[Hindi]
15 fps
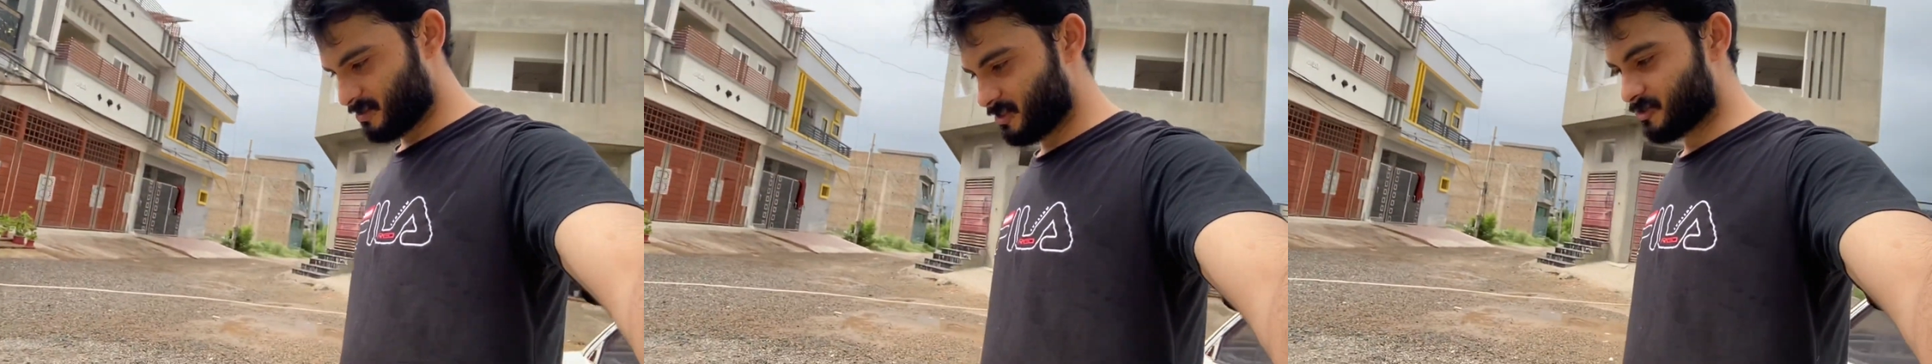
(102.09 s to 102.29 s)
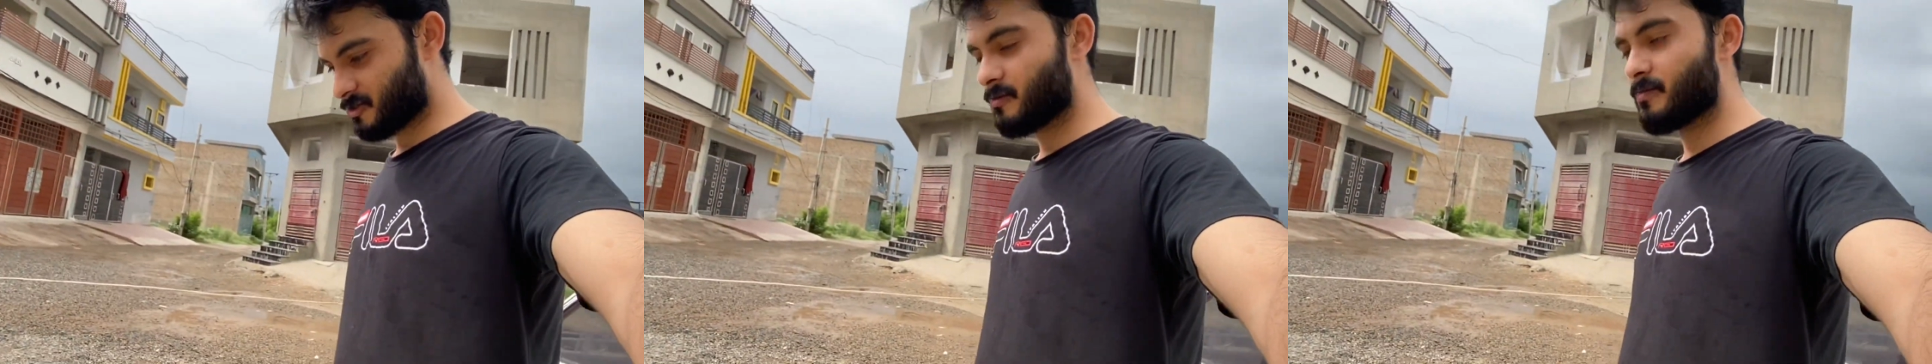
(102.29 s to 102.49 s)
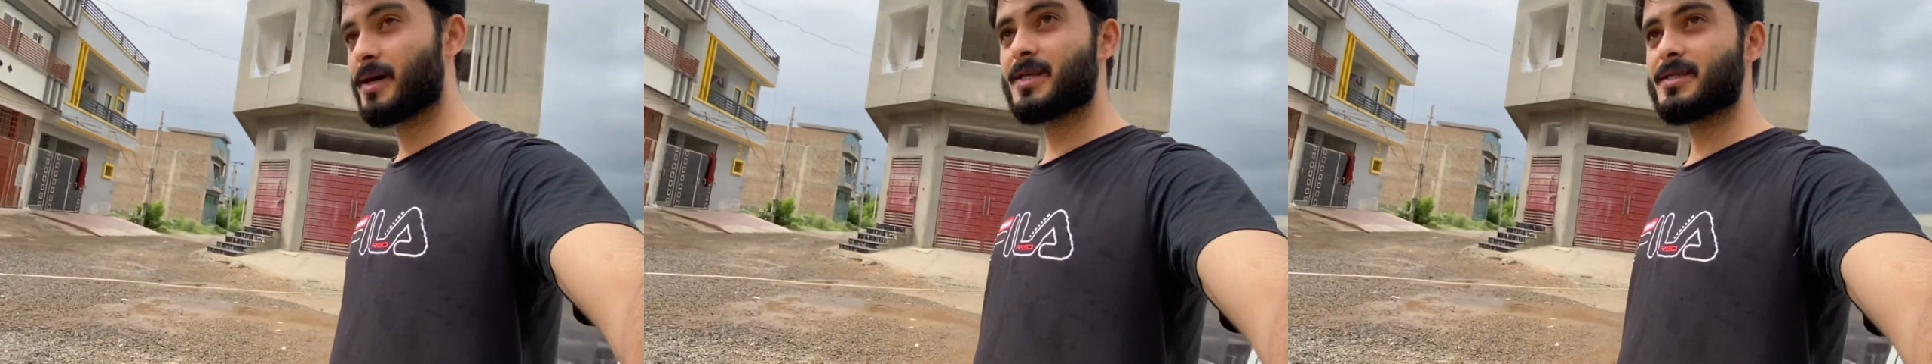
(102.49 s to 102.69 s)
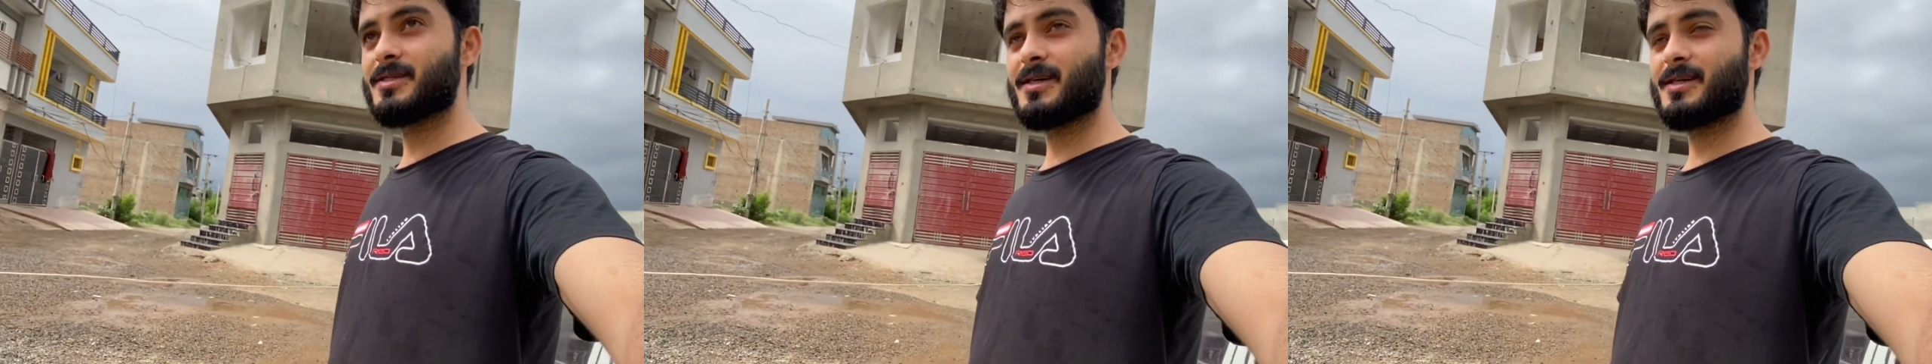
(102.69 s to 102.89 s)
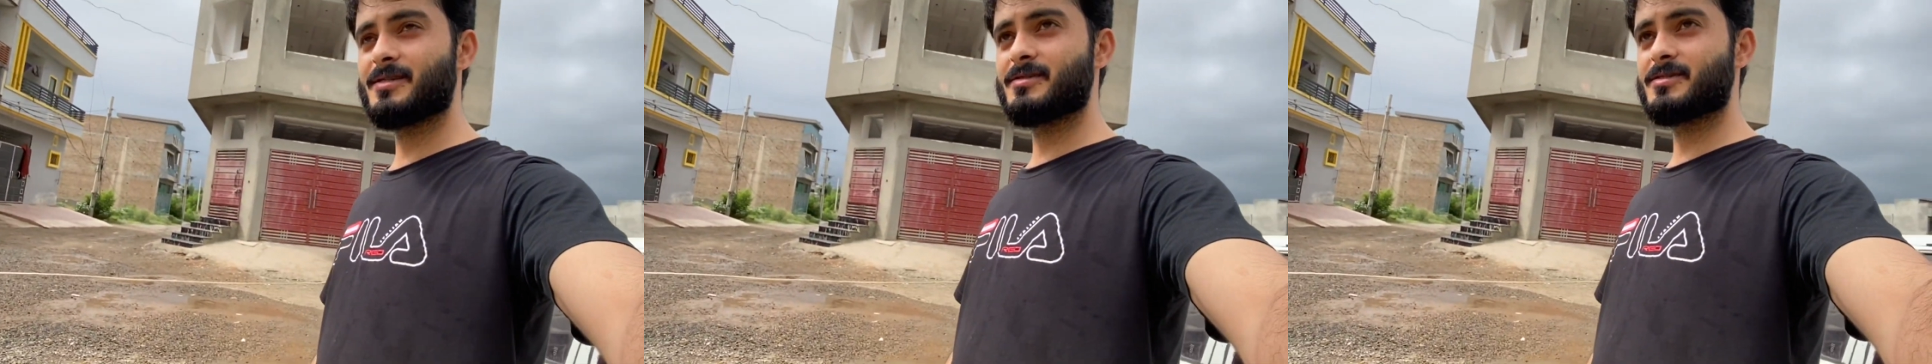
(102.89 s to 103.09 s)
इसको मार
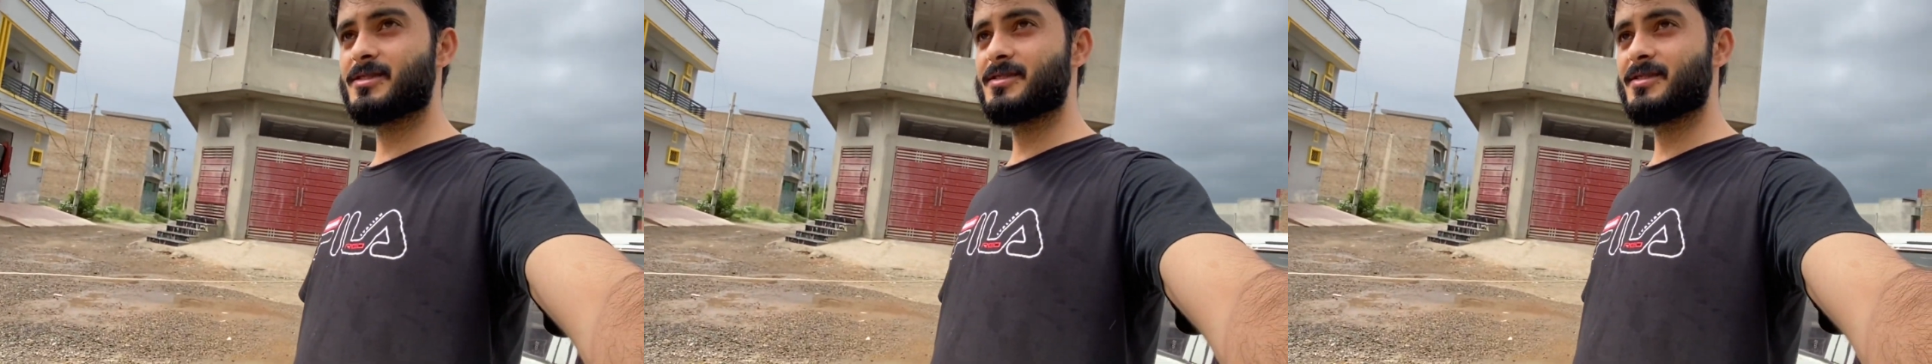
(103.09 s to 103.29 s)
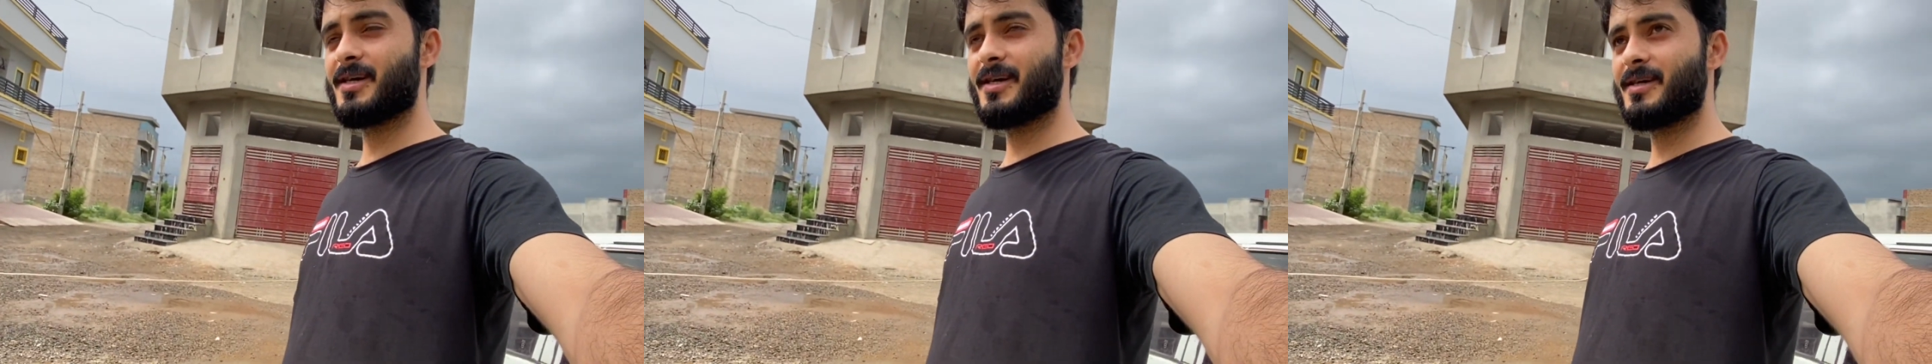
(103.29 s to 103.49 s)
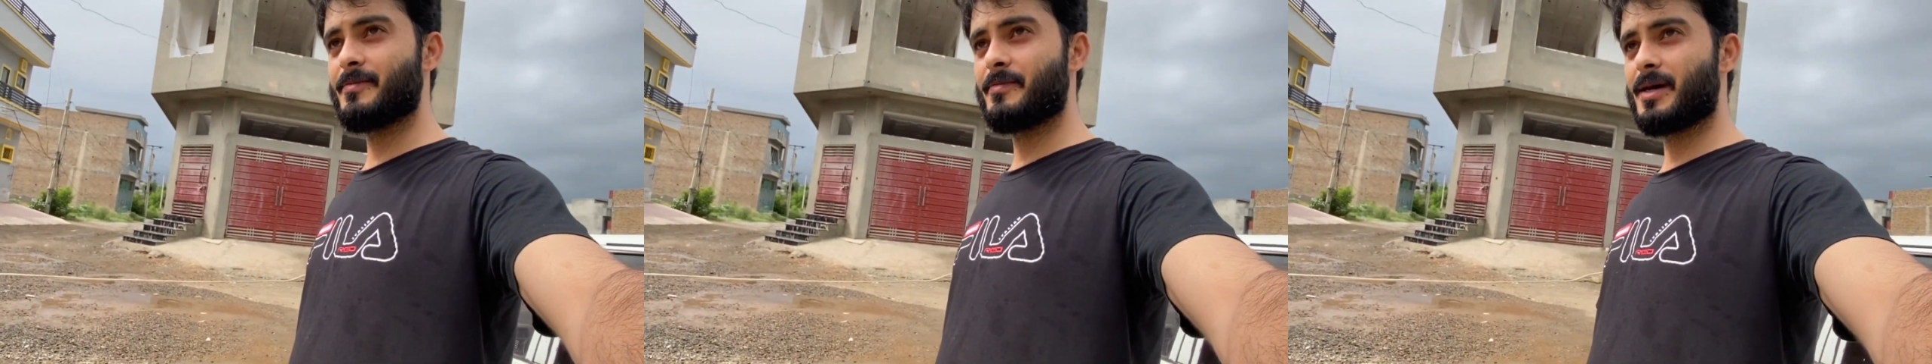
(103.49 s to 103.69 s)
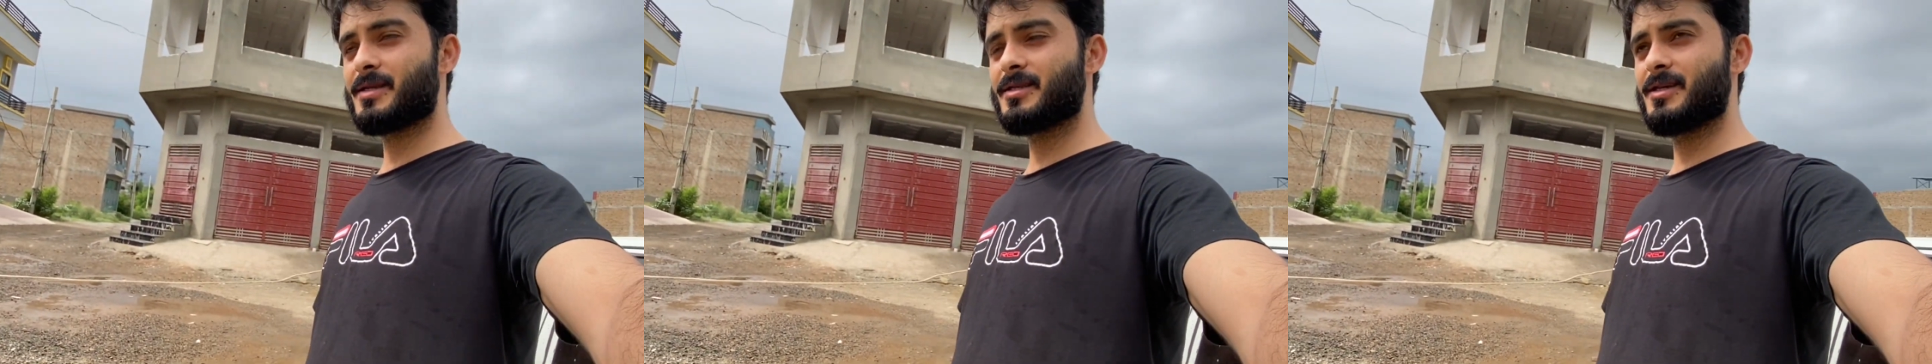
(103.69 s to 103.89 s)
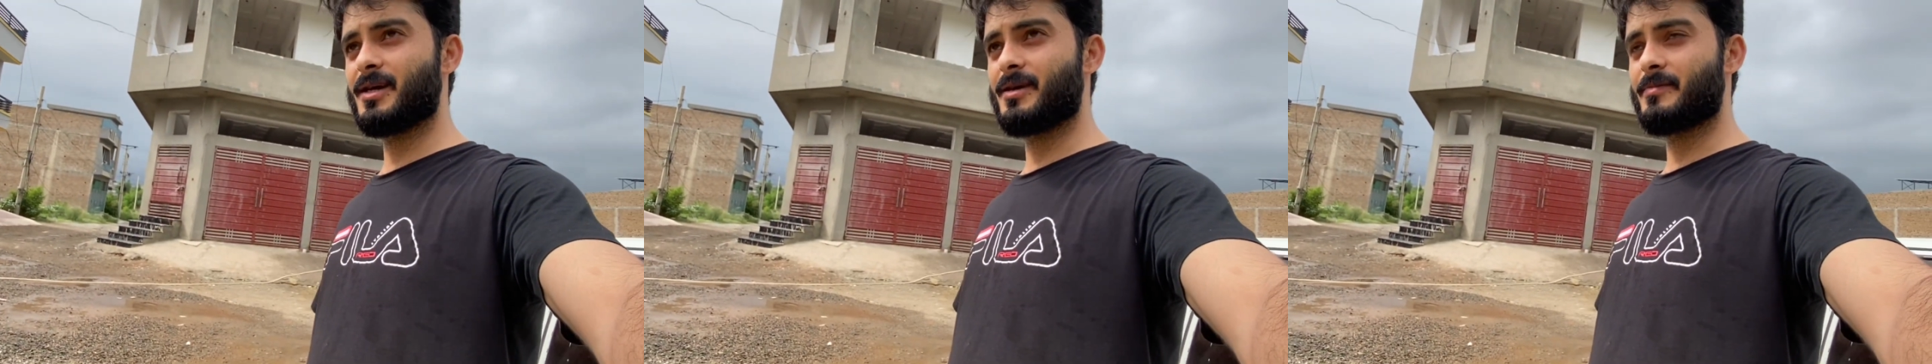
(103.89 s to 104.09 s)
दिया जिंदा ये मार
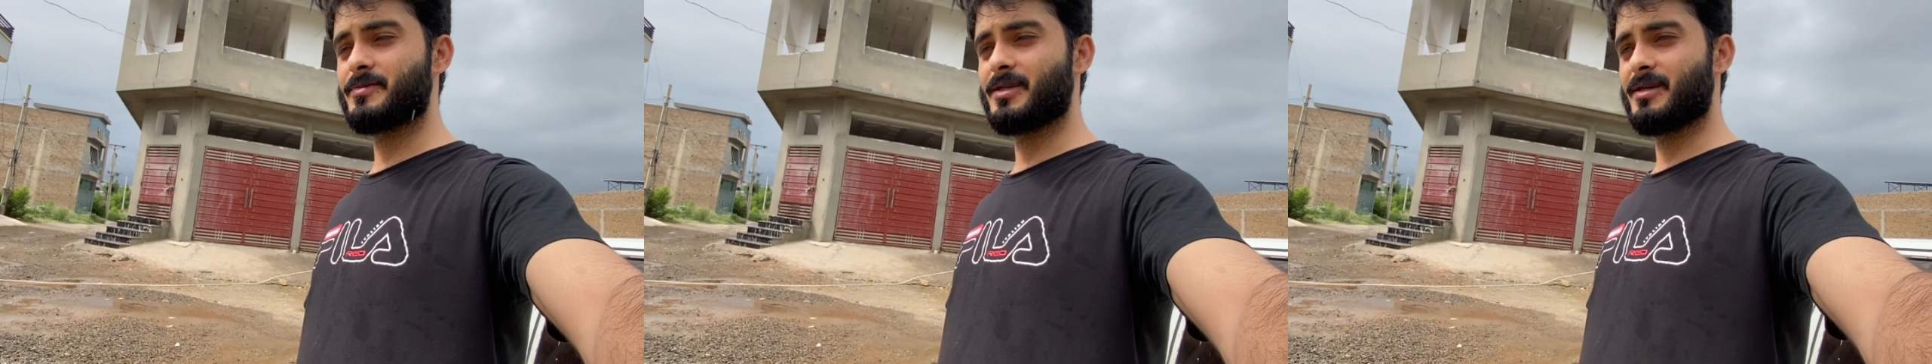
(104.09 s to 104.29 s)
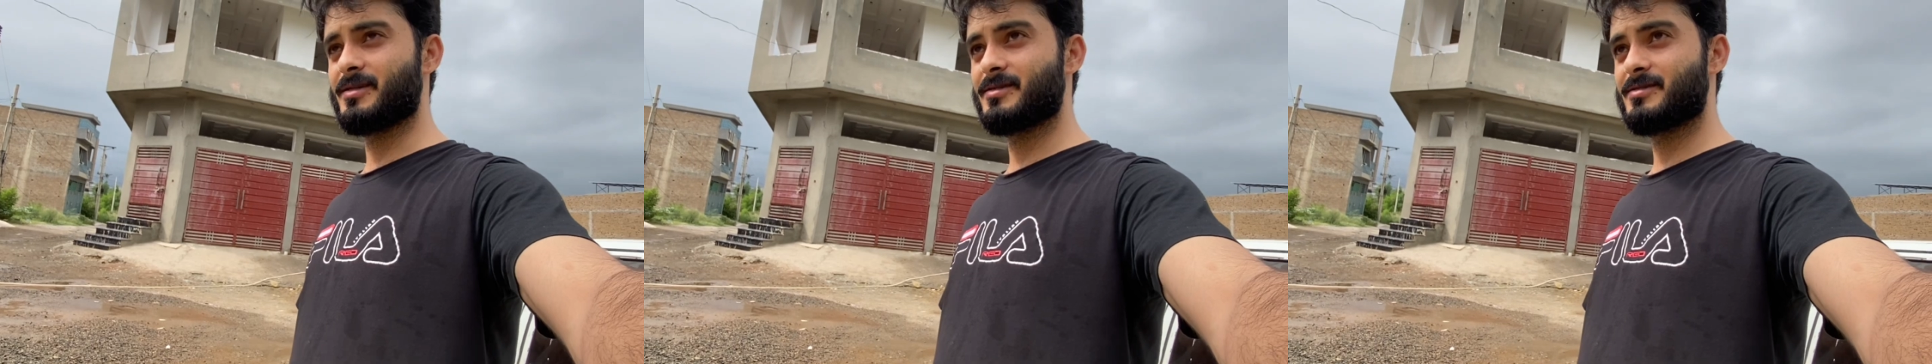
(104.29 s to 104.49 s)
दिया आपने